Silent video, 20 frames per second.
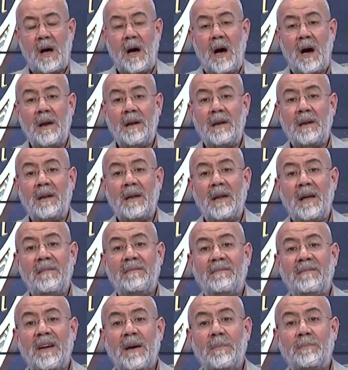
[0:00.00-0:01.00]

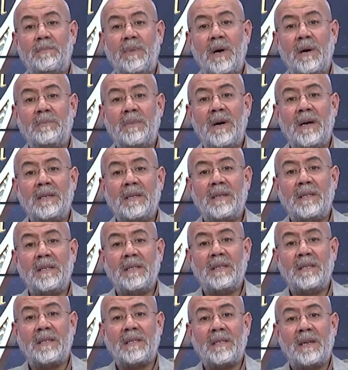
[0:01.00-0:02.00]
anne ve
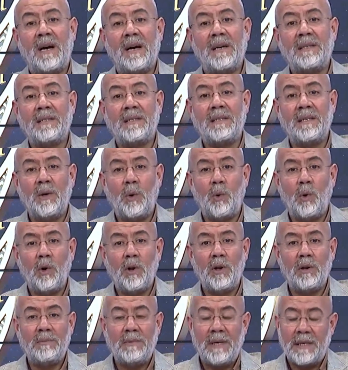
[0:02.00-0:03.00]
babanın razı
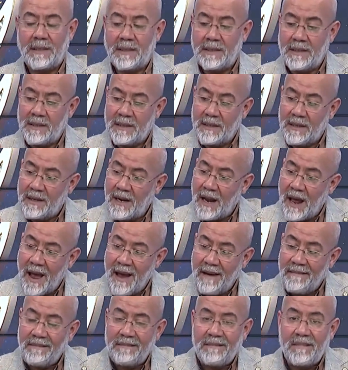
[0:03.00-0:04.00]
olmasının
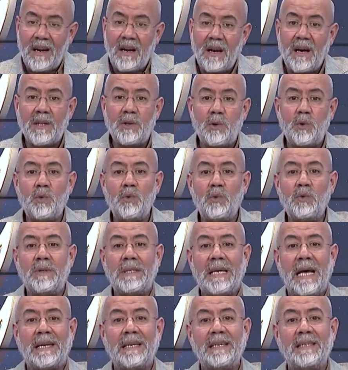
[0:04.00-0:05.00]
evlat
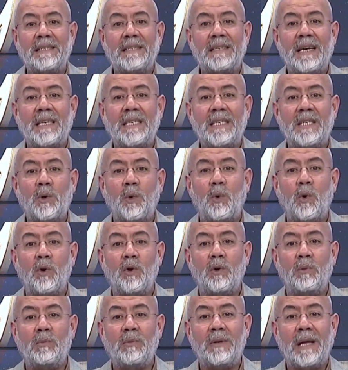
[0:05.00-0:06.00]
üzerindeki
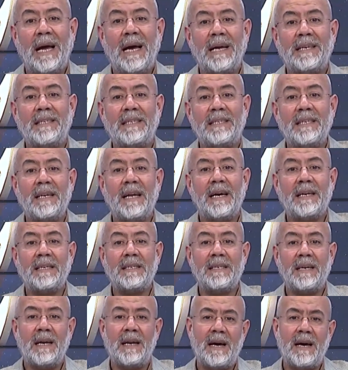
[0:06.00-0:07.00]
olumlu
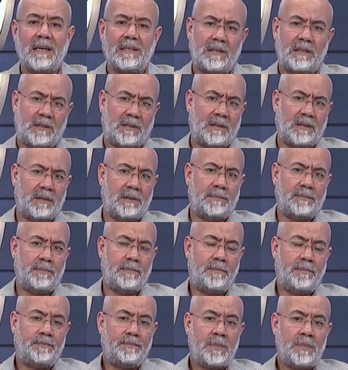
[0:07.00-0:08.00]
etkileri nelerdir?
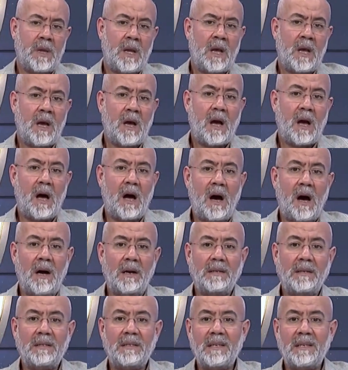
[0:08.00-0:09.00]

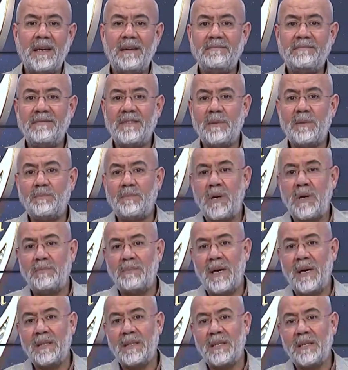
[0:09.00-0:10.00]
Anne ve
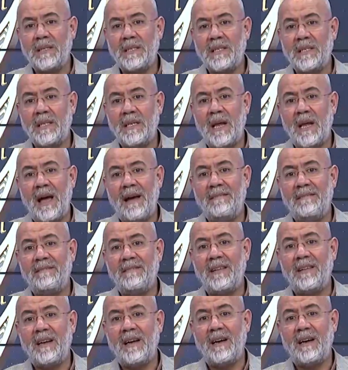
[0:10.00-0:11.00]
babanın
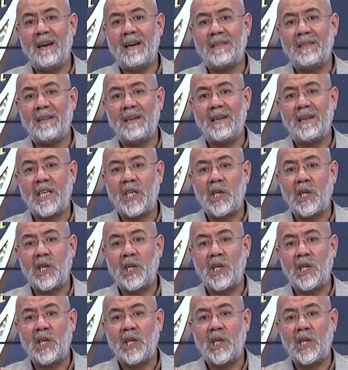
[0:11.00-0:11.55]
evlada